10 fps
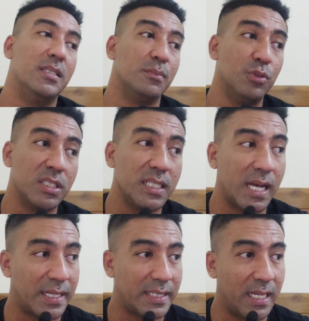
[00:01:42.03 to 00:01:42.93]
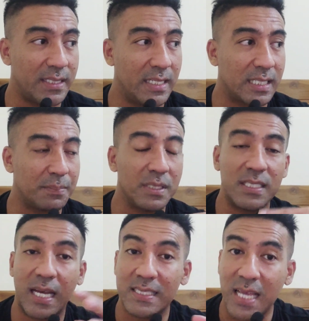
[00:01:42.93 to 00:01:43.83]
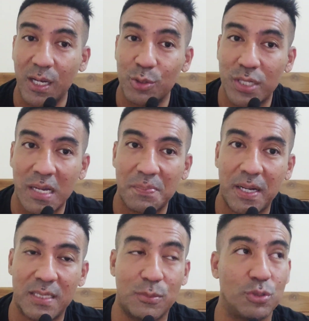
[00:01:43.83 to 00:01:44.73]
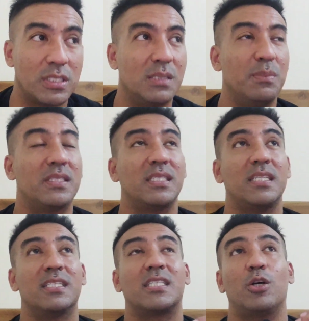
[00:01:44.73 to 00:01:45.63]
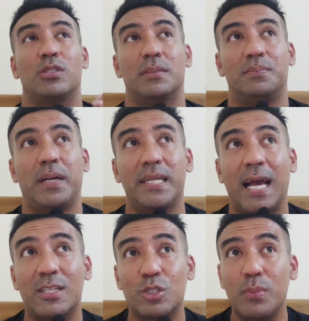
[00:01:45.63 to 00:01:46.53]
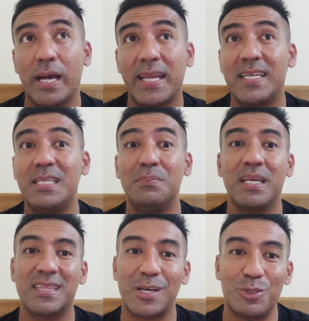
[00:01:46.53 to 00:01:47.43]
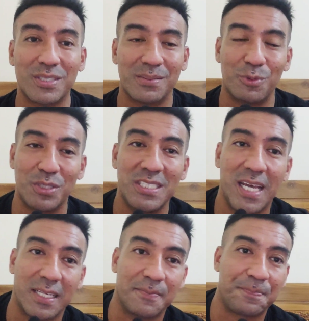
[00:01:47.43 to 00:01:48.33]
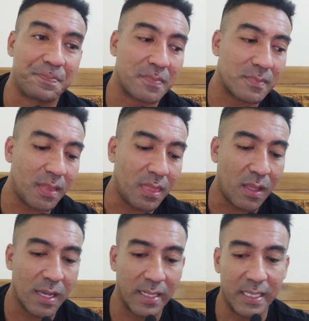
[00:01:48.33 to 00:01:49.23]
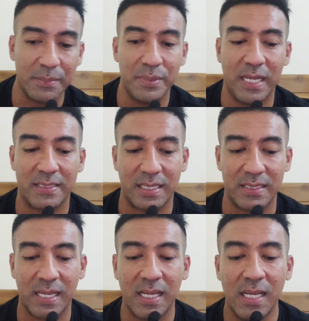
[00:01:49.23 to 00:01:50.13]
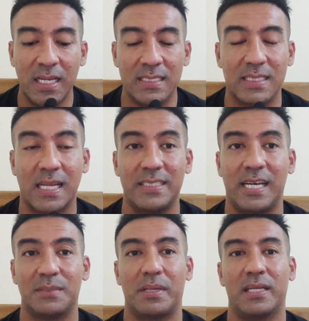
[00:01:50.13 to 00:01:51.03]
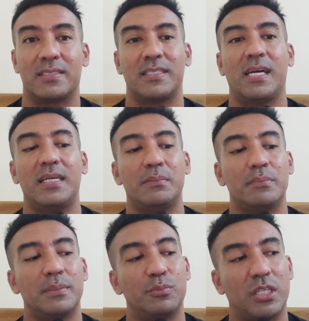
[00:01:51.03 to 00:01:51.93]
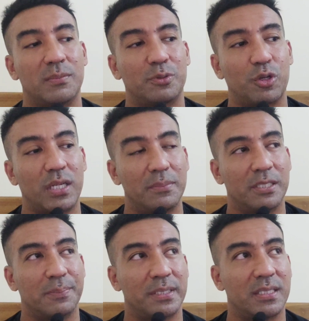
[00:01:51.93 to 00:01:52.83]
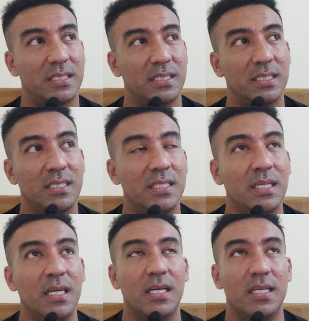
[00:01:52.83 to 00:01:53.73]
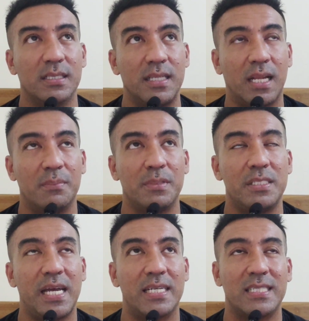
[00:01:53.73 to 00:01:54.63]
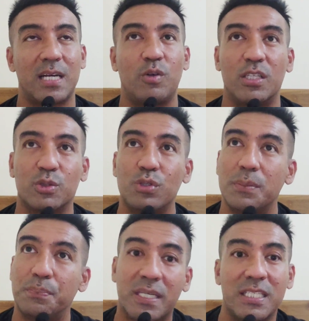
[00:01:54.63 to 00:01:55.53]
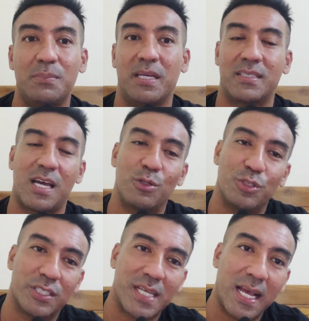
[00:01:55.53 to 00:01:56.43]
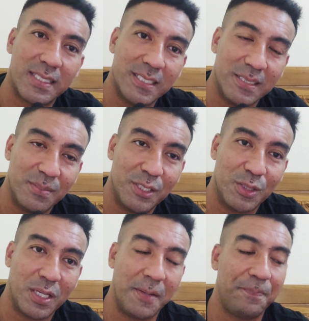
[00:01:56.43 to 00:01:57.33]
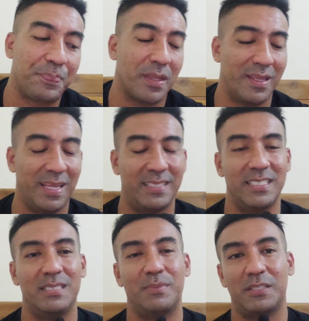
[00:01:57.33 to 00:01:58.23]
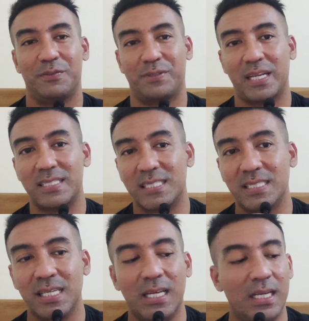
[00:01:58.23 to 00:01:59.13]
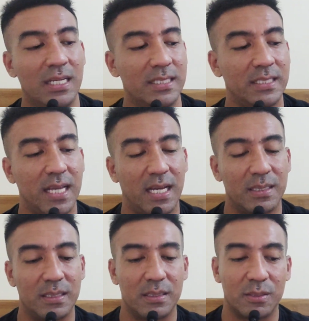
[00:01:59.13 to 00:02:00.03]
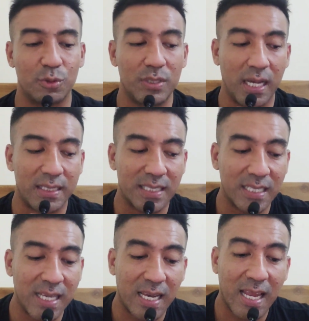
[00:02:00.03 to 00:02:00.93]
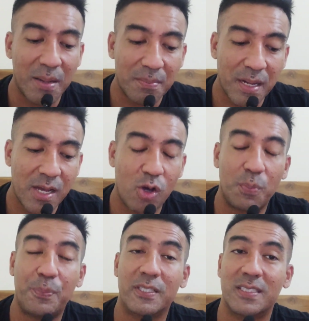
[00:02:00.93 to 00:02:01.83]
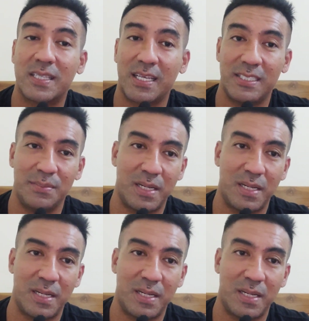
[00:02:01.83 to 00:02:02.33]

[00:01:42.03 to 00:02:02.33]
Mungkin akan ada tapi nggak tahu kapan. Mungkin bisa jadi tahun depan atau bahkan lima tahun kemudian. Karena biasanya kerajaan Malaysia membuat program seperti ini dalam jangka waktu per lima tahun sekali, begitu ya. Nah, jadi my friend nih yang udah tinggal lama overstay di